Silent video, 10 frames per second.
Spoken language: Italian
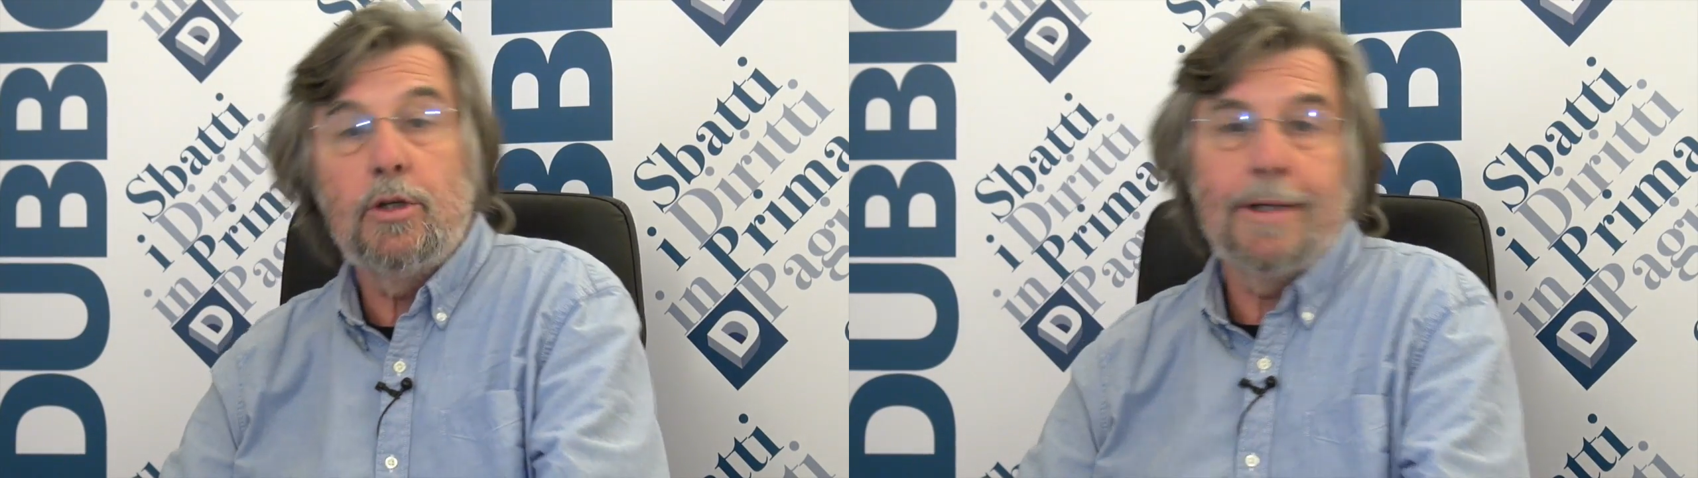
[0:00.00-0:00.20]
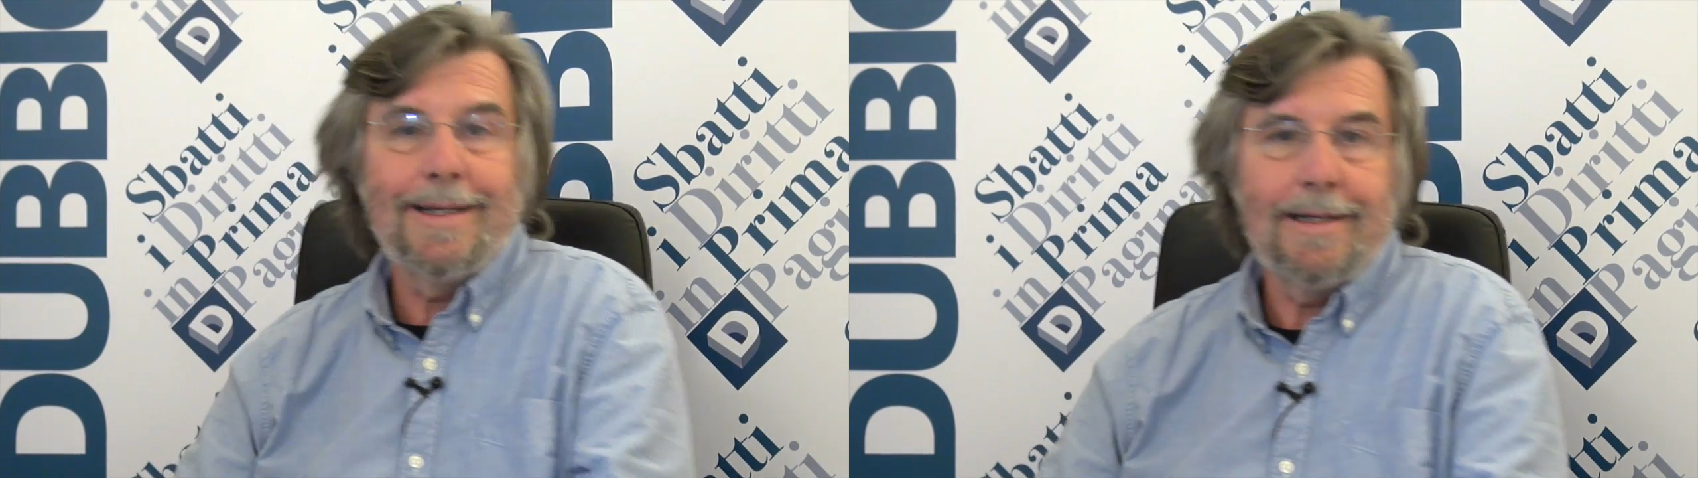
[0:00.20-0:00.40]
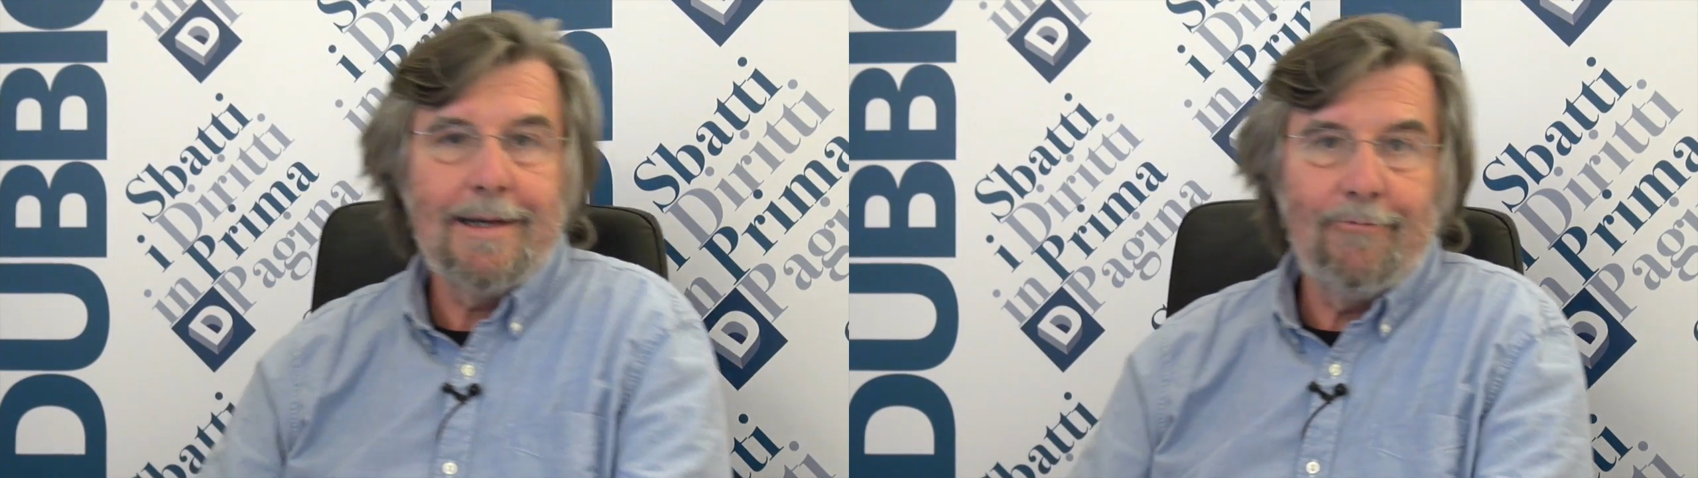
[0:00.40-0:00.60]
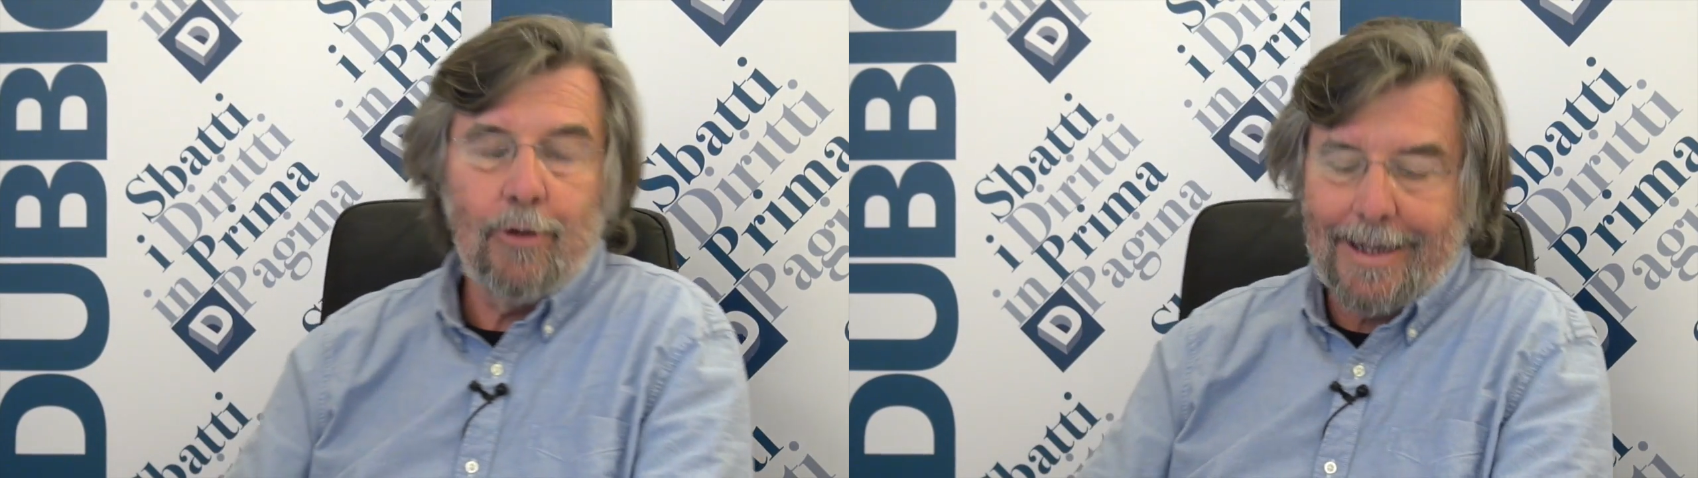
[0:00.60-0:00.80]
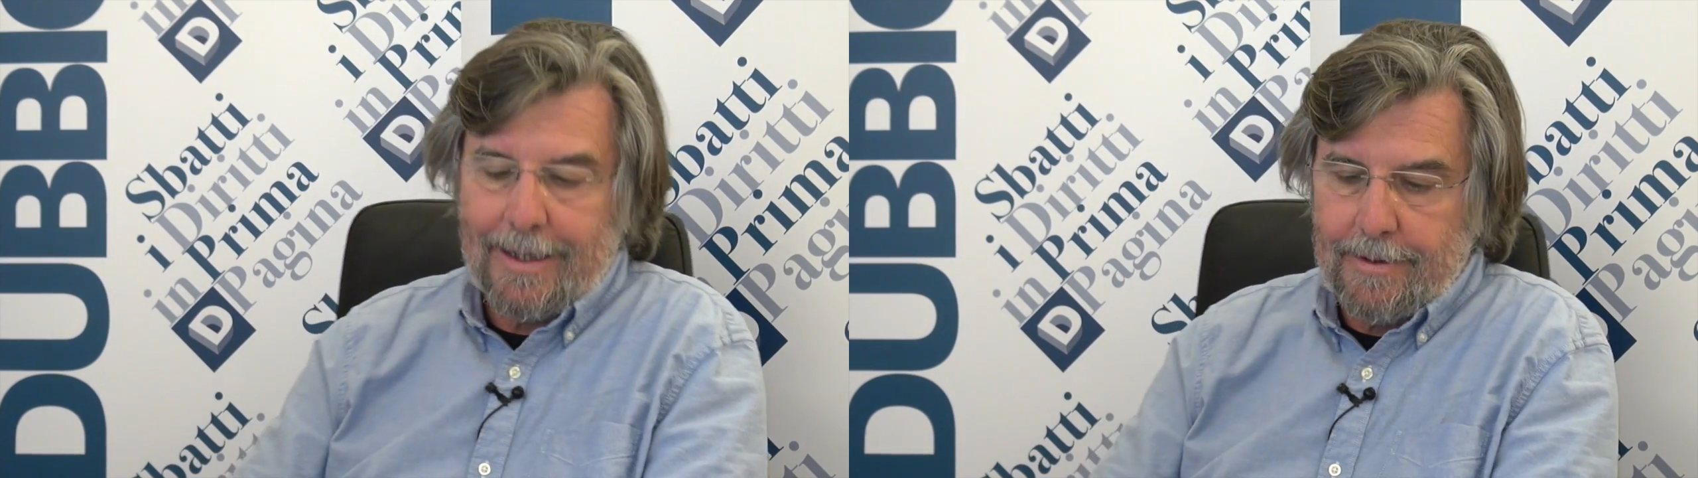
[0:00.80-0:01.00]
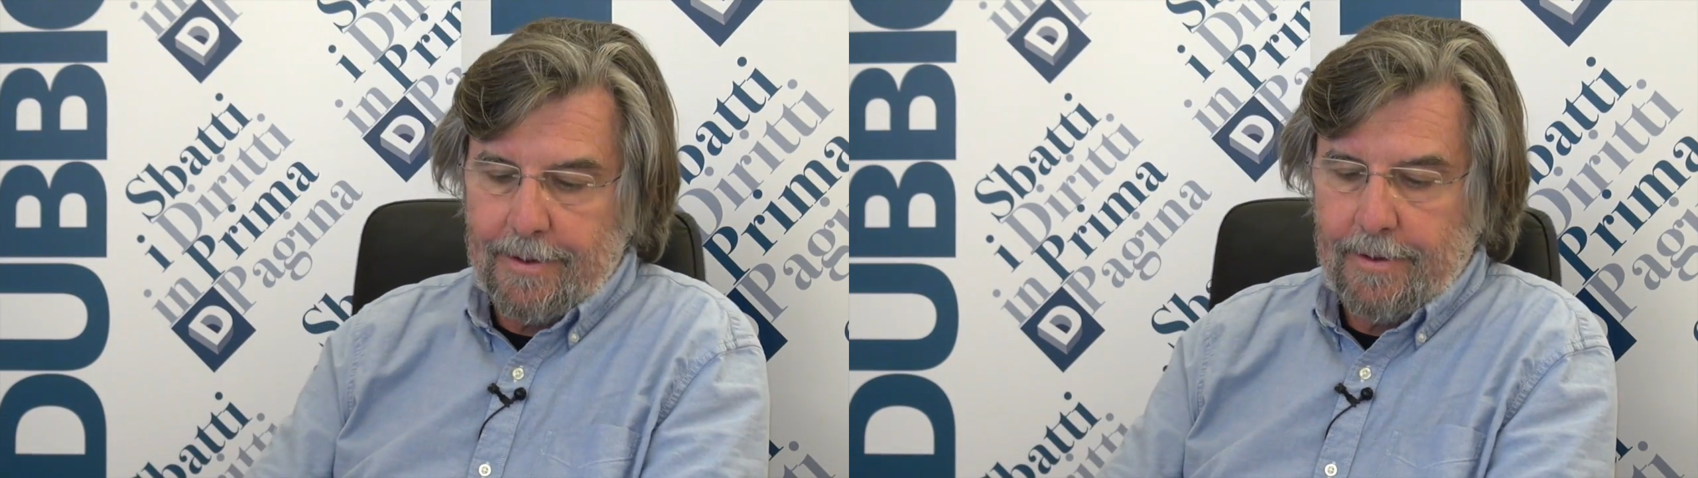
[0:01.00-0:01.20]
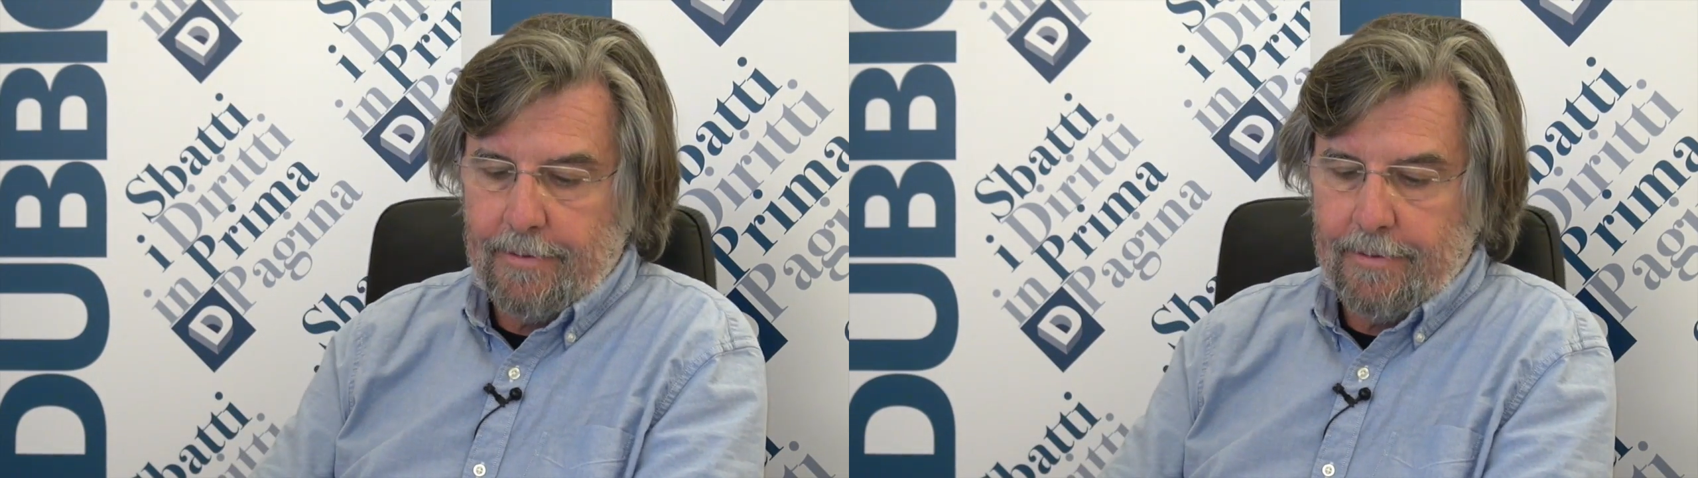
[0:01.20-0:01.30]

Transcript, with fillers: giornale degli avvocati.